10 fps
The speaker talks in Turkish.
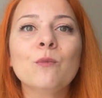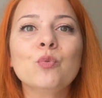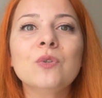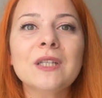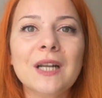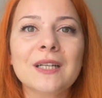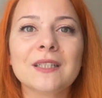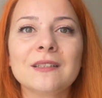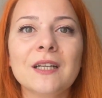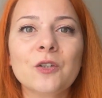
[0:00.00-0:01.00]
bunları
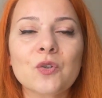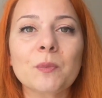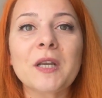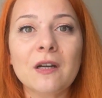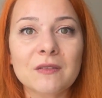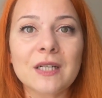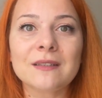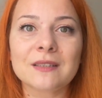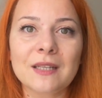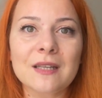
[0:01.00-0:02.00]
anlatan küçük bir cover
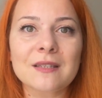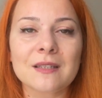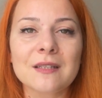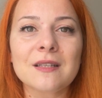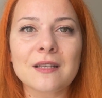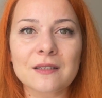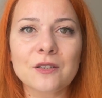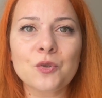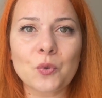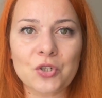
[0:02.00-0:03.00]
letter yazsanız
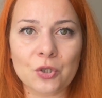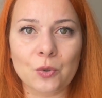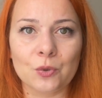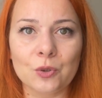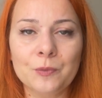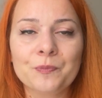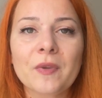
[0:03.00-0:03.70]
aslında çok şık olur.